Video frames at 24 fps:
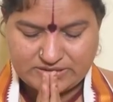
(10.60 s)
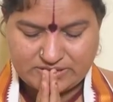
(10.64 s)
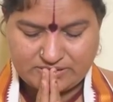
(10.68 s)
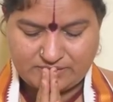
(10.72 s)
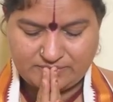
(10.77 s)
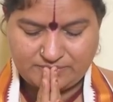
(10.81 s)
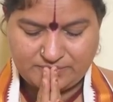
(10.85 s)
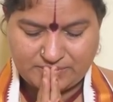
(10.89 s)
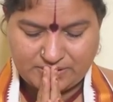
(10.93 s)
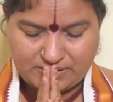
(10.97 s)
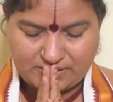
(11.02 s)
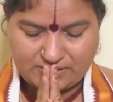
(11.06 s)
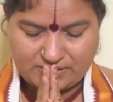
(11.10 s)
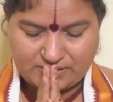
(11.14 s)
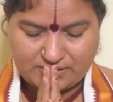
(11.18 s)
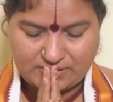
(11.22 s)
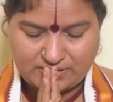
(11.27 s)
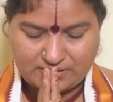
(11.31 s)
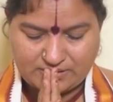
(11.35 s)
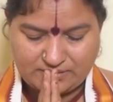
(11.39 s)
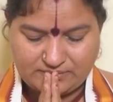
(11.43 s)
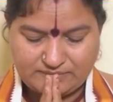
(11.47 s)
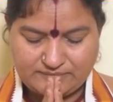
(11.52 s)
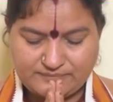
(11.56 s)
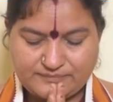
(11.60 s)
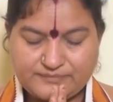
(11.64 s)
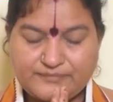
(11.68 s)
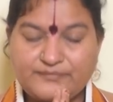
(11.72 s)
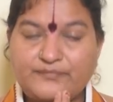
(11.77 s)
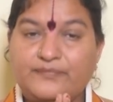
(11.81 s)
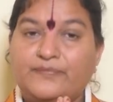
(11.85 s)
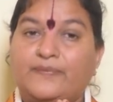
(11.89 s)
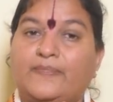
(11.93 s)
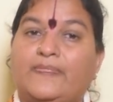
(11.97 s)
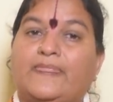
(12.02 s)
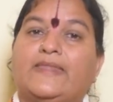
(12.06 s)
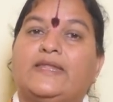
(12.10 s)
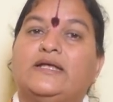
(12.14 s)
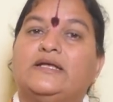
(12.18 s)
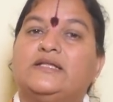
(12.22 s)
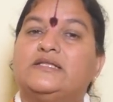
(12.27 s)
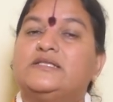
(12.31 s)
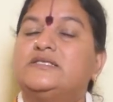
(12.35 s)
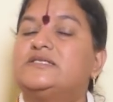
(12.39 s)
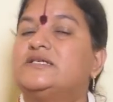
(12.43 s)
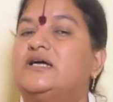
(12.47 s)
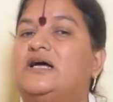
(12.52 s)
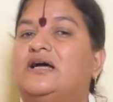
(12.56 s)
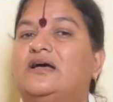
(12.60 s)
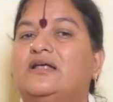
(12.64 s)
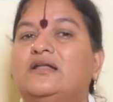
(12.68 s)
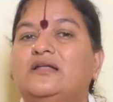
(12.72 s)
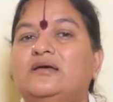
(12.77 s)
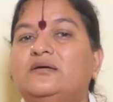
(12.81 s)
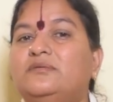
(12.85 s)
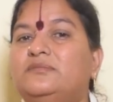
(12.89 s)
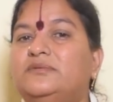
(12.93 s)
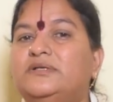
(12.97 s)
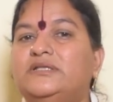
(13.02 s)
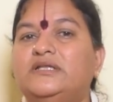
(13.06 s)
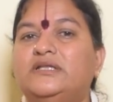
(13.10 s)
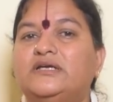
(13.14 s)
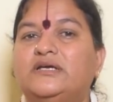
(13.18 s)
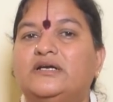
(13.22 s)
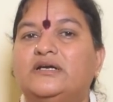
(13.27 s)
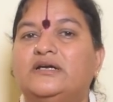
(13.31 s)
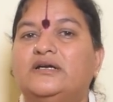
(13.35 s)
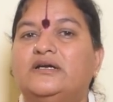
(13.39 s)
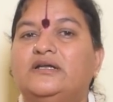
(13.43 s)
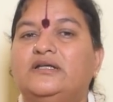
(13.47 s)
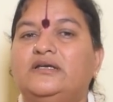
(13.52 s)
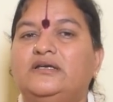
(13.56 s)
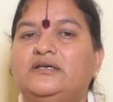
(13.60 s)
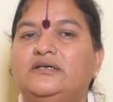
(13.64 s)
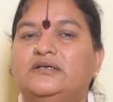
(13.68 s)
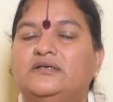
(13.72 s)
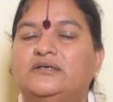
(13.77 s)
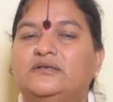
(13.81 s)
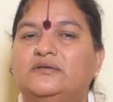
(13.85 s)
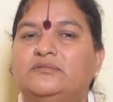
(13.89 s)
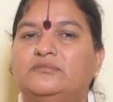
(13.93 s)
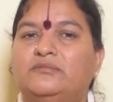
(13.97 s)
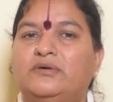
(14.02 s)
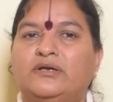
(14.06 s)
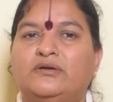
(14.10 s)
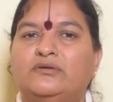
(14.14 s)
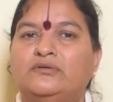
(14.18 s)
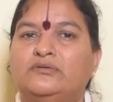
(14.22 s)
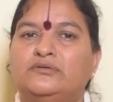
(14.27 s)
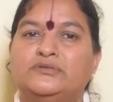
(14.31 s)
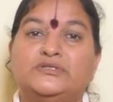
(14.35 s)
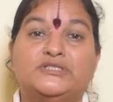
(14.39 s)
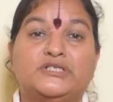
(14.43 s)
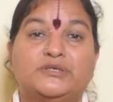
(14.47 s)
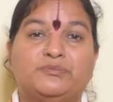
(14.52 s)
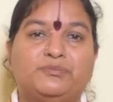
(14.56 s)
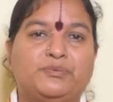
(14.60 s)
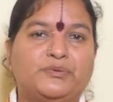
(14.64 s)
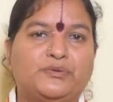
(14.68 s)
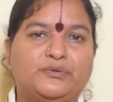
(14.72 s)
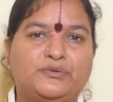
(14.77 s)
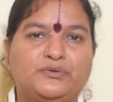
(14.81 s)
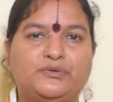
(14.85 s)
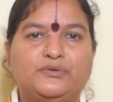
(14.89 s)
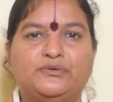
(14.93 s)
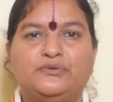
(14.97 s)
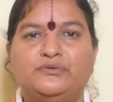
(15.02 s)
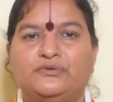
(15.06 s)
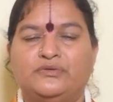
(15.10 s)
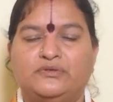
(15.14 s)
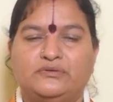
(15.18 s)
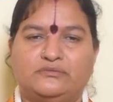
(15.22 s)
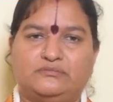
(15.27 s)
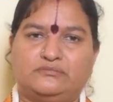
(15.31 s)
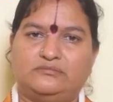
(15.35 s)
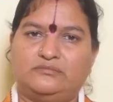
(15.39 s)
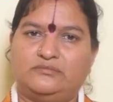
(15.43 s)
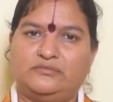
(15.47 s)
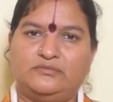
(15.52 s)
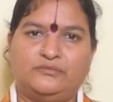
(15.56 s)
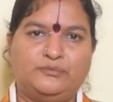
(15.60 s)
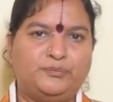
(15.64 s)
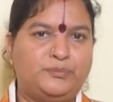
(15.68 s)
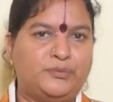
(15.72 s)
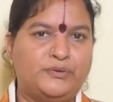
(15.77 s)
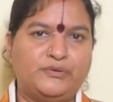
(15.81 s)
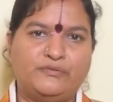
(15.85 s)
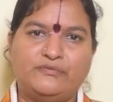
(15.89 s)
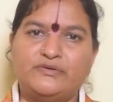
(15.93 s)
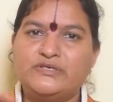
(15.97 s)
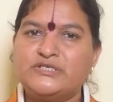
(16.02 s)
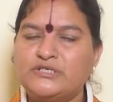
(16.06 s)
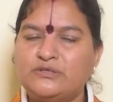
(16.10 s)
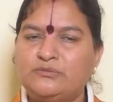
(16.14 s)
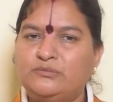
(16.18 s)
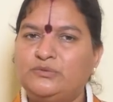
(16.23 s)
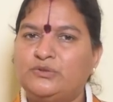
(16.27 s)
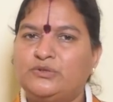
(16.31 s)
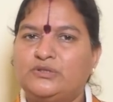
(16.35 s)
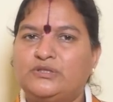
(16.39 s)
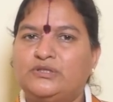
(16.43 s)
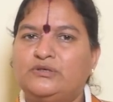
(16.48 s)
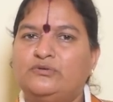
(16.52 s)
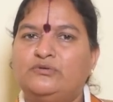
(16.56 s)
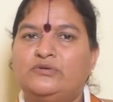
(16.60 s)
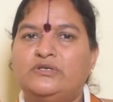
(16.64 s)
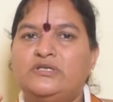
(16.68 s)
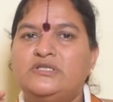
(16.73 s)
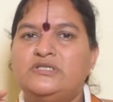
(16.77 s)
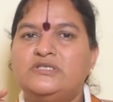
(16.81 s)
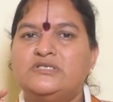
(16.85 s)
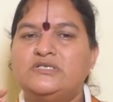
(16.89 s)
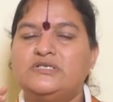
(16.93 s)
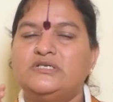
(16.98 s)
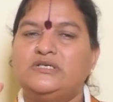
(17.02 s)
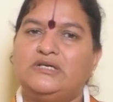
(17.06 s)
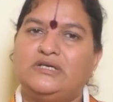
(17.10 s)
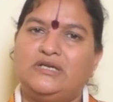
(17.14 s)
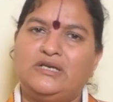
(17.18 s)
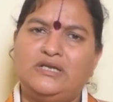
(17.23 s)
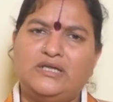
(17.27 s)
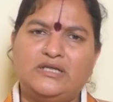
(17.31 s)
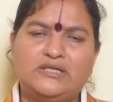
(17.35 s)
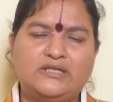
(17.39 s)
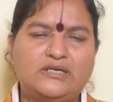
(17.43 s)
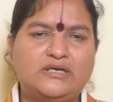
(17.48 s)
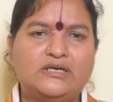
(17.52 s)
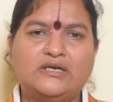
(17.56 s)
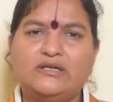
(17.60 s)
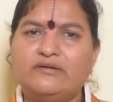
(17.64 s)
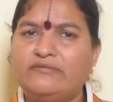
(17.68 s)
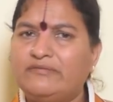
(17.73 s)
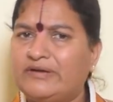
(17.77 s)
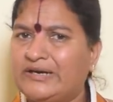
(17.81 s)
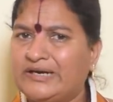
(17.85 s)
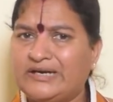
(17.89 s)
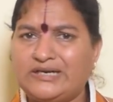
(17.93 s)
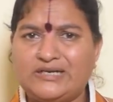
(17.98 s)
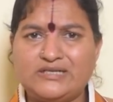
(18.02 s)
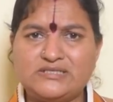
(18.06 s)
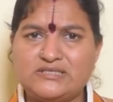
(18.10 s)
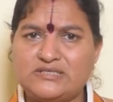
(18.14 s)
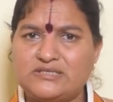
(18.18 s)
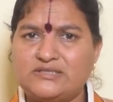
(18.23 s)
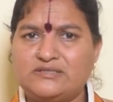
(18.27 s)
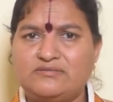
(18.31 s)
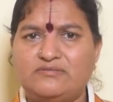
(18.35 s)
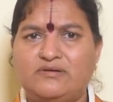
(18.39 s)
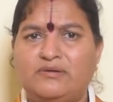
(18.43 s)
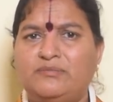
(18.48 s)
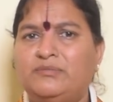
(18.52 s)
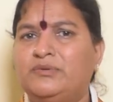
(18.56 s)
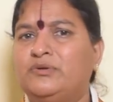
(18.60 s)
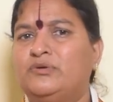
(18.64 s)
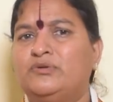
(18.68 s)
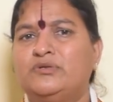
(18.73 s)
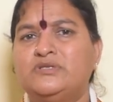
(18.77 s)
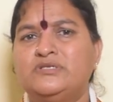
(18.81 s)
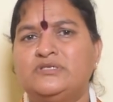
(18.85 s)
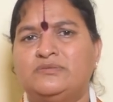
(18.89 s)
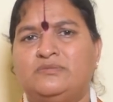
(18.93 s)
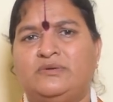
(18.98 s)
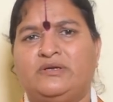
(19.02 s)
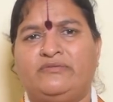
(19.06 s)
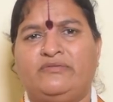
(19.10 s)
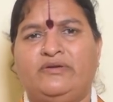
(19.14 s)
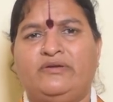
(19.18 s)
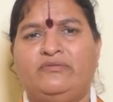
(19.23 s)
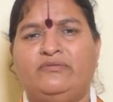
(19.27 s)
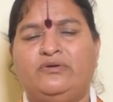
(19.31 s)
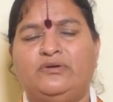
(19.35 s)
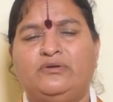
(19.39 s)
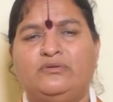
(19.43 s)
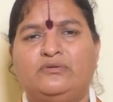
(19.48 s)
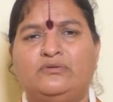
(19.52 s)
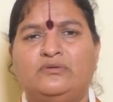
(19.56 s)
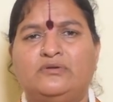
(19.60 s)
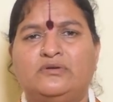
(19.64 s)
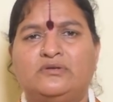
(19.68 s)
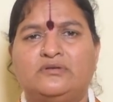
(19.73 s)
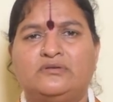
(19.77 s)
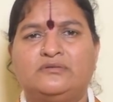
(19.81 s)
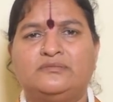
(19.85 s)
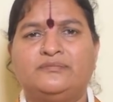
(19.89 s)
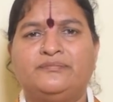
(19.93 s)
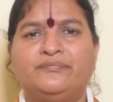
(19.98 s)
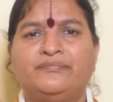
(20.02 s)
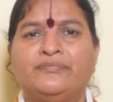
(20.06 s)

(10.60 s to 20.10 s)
శ్రీమన్నారాయణ చాలామందికి అండి మనం చెప్పుకుంటూ ఉంటాం ఇప్పుడు విష్ణుమూర్తి గురించి లేదంటే వెంకటేశ్వర స్వామి గురించి మనం ఏమనుకుంటాం